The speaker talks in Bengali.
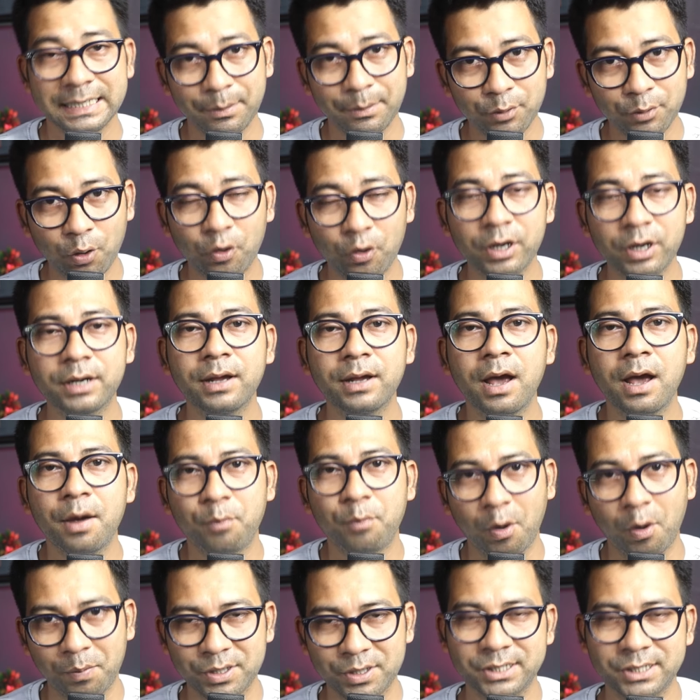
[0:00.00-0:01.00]
যেমন অনেক
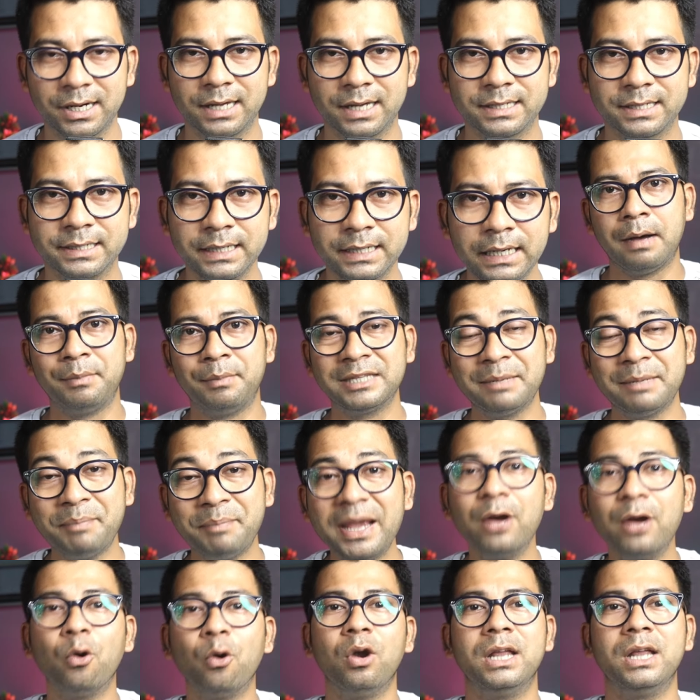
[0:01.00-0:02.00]
প্রফেশন আছে আমাদের
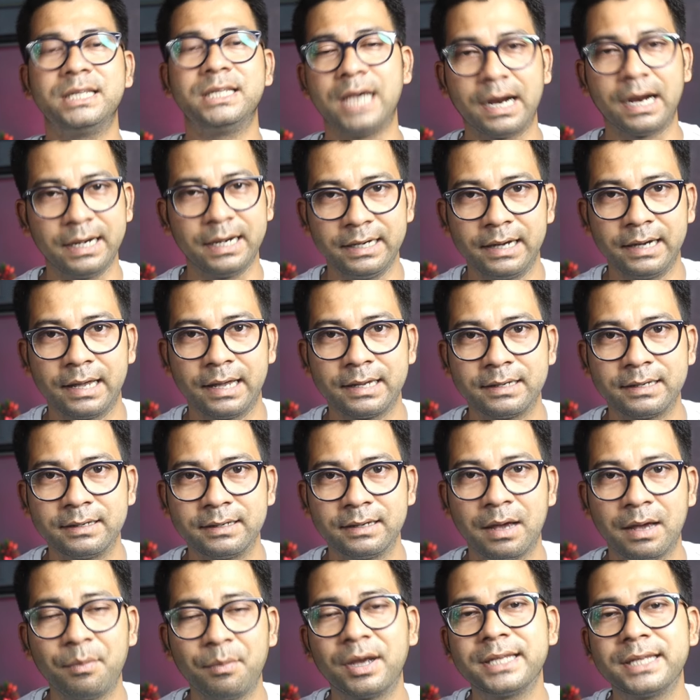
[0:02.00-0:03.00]
বেঙ্গলে চাকরি নাই
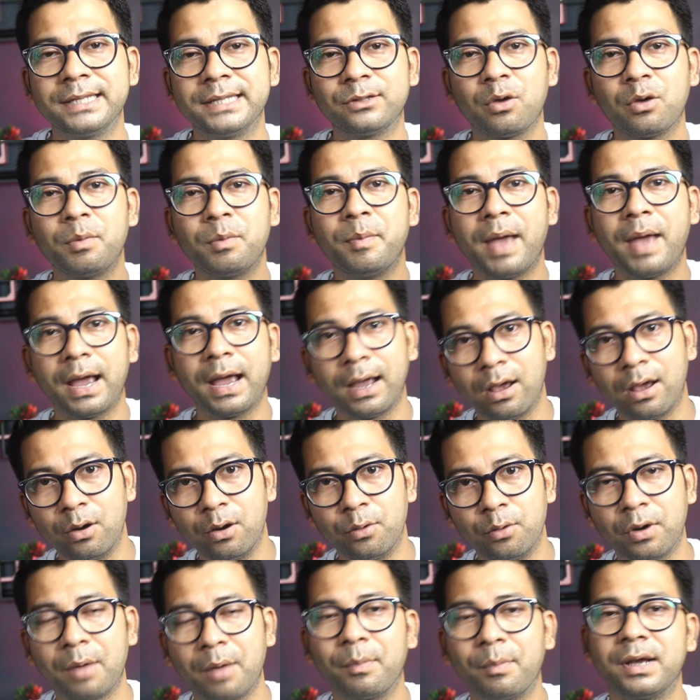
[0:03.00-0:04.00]
আমাকে যেতে হবে
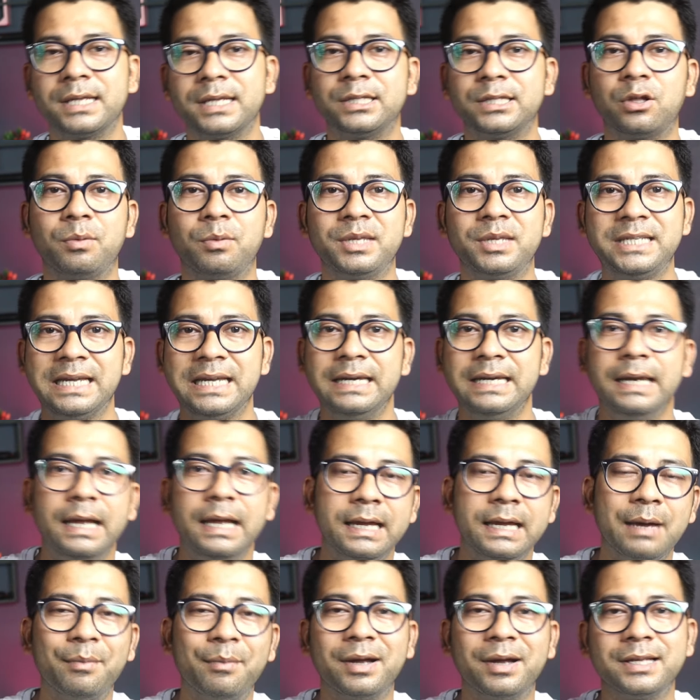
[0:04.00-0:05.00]
ব্যাঙ্গালোর আমাকে যেতে হবে
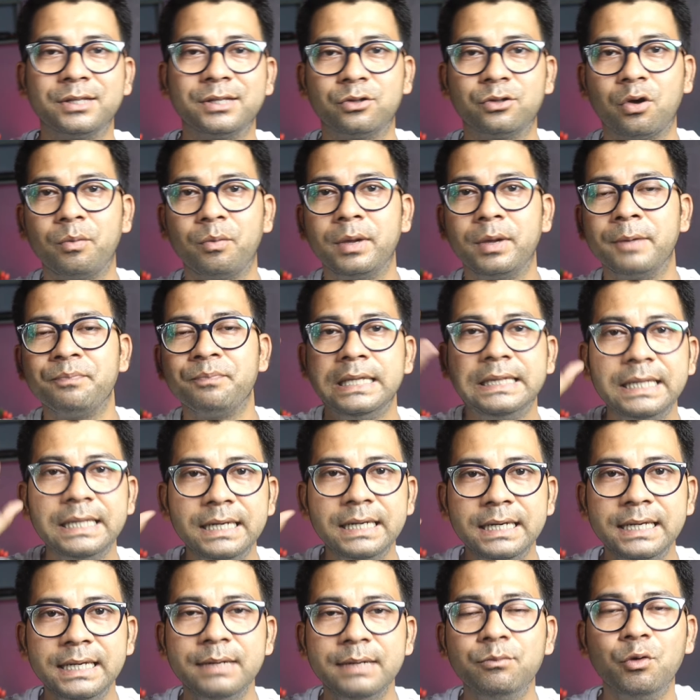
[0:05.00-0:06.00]
চেন্নাই আমাকে যেতে হবে
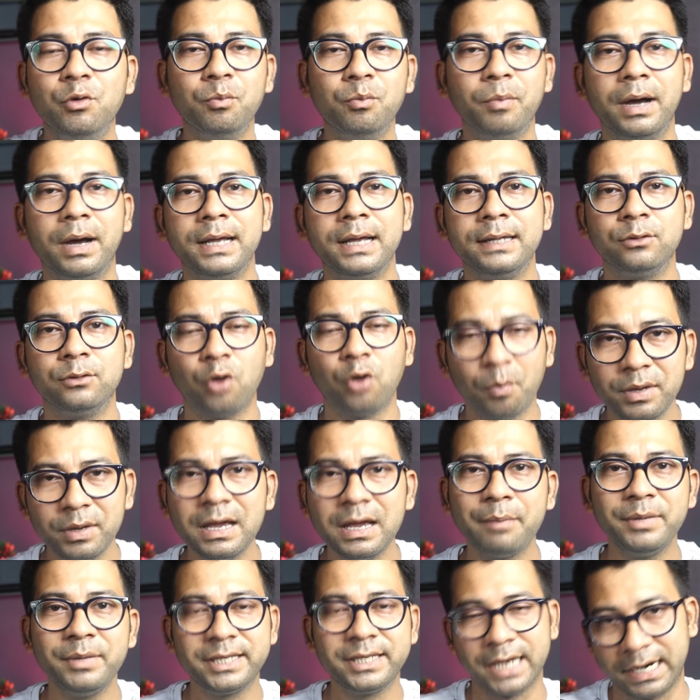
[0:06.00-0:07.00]
দিল্লি মুম্বাই তবেই
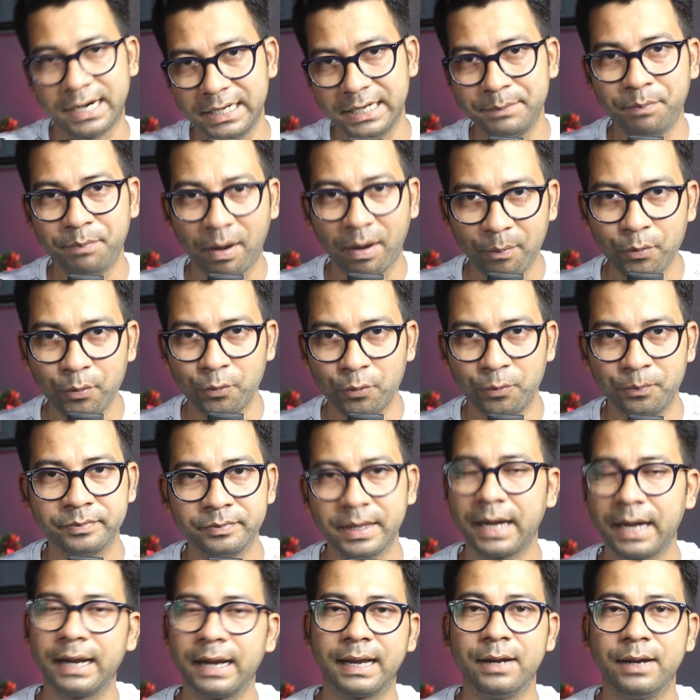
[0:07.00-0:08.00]
আমি চাকরি পাবো
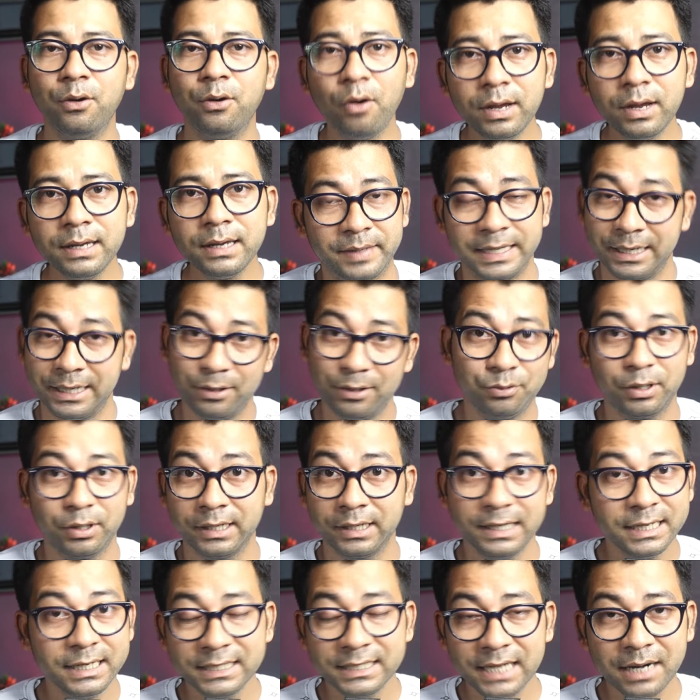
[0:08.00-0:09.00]
তার আগে নয় এটা কিন্তু
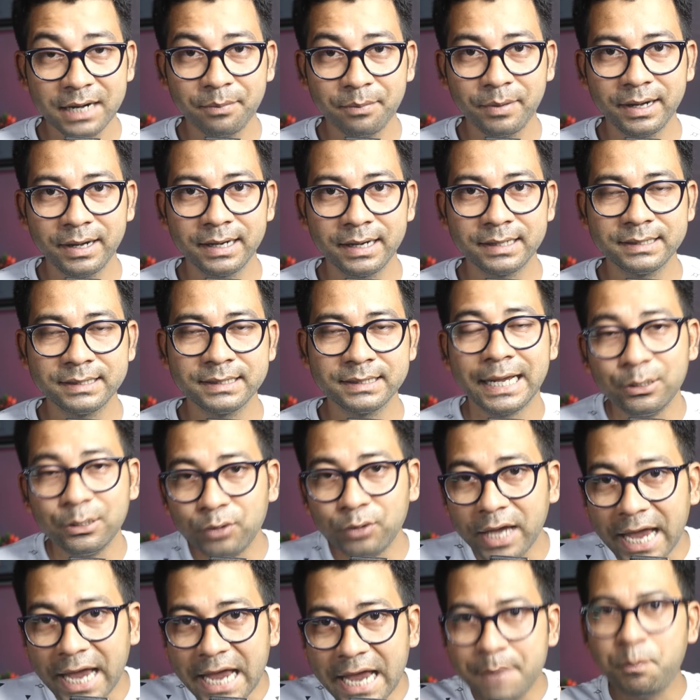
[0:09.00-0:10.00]
একটা ডিসঅ্যাডভান্টেজ
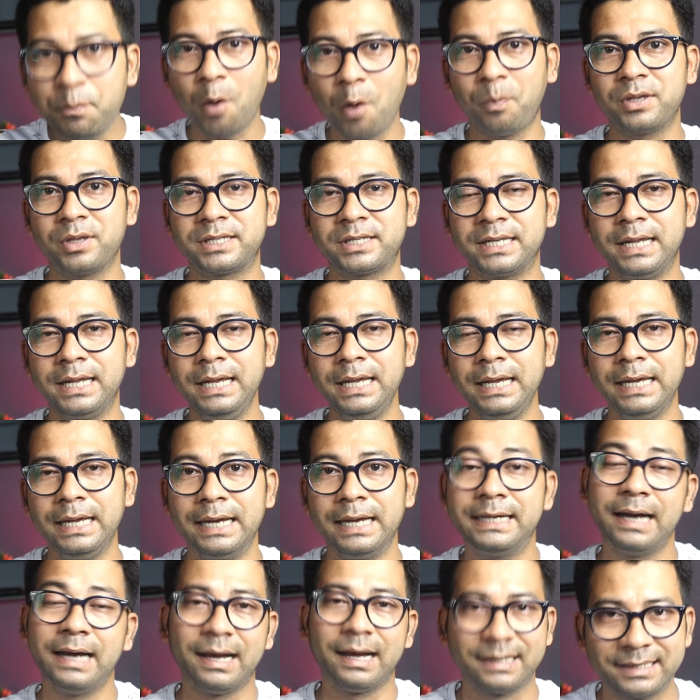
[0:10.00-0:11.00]
কিন্তু এই প্রফেশনে
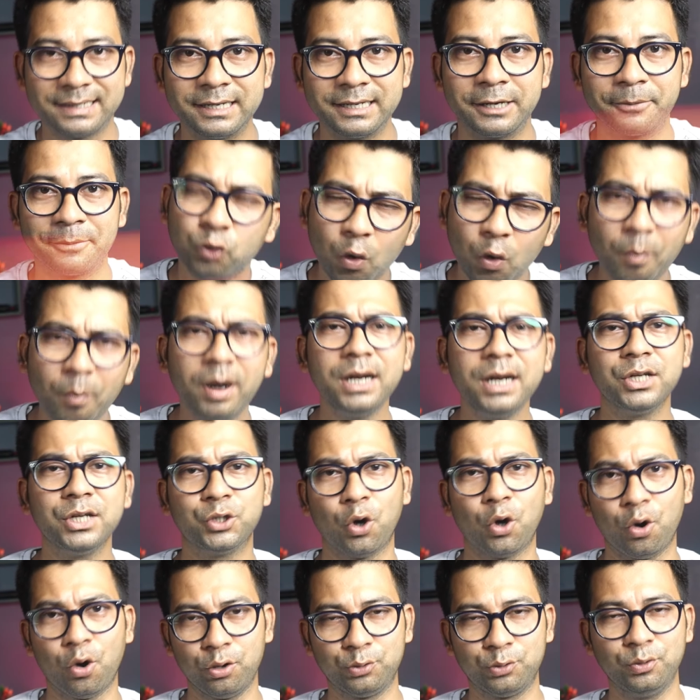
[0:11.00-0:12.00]
এটা আছে তোমারই
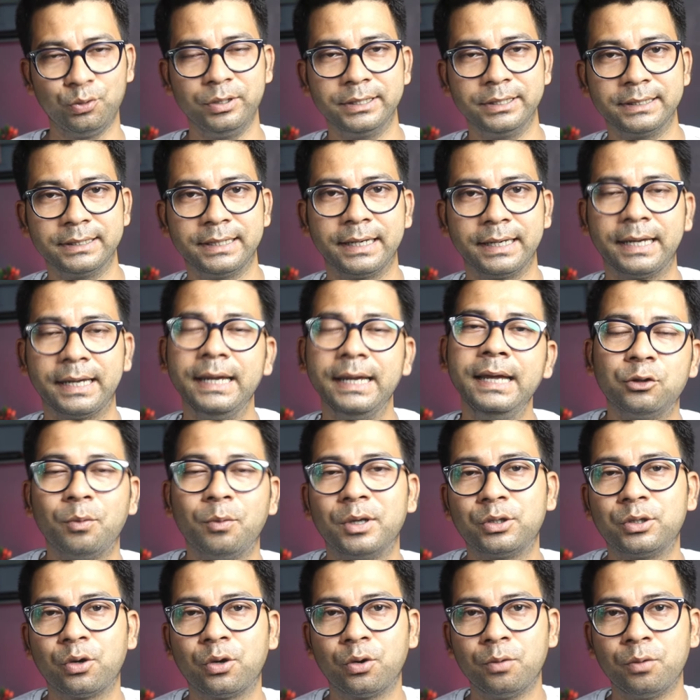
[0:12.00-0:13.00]
শহর তুলিতে থেকে
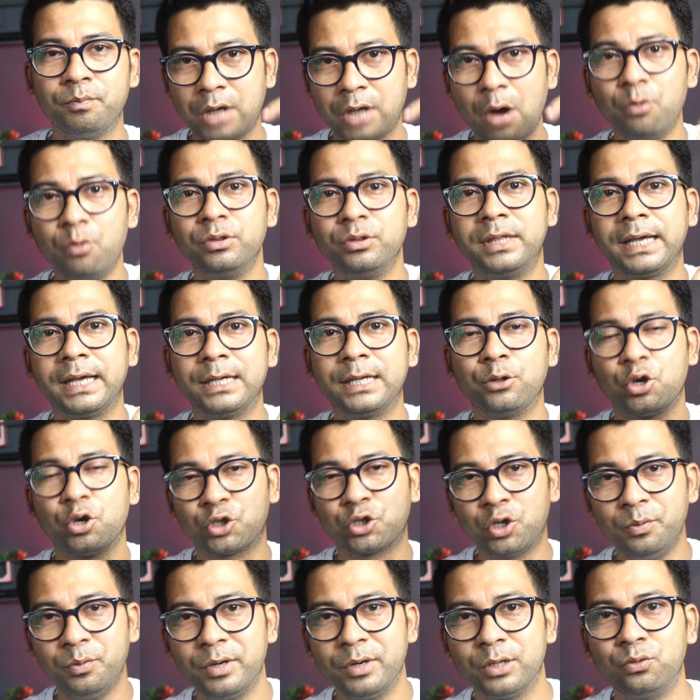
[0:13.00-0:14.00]
তোমার ধরো টাউন থেকে দশ
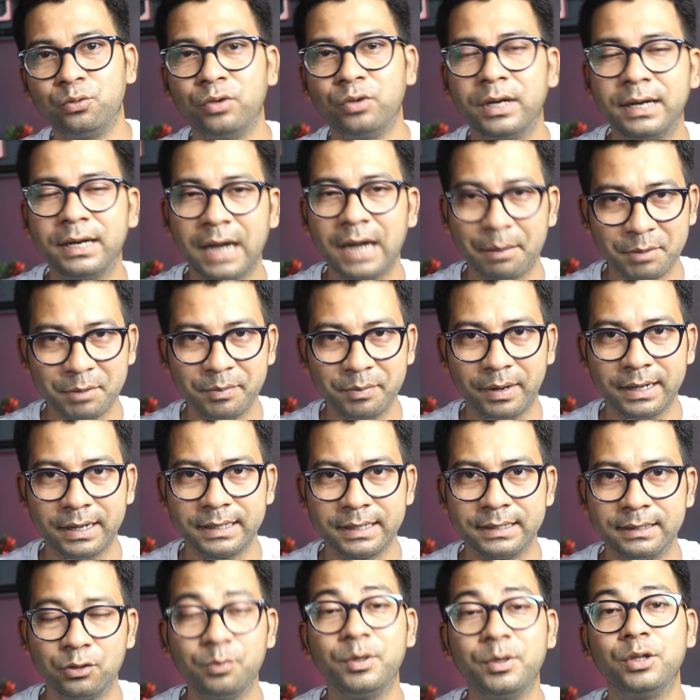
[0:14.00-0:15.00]
কিলোমিটার দূরে গ্রামে
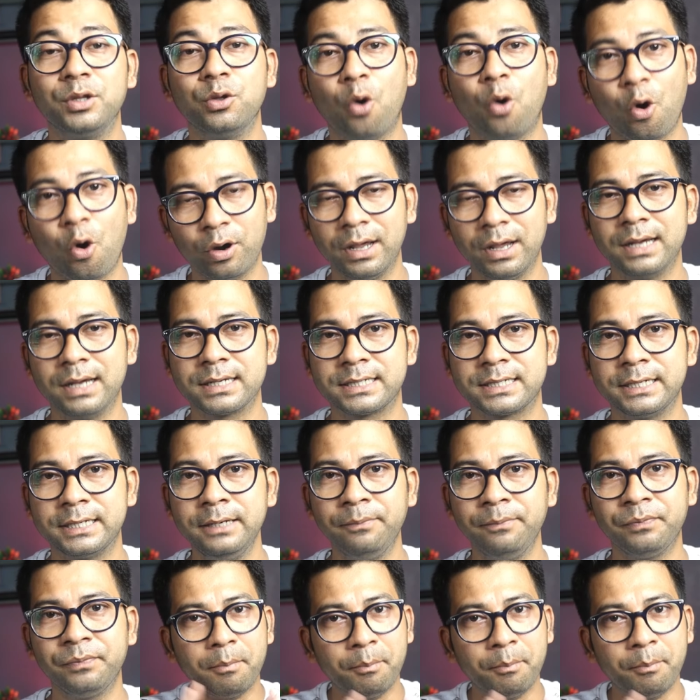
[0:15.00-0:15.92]
বাড়ি তুমি কিন্তু অনায়াসে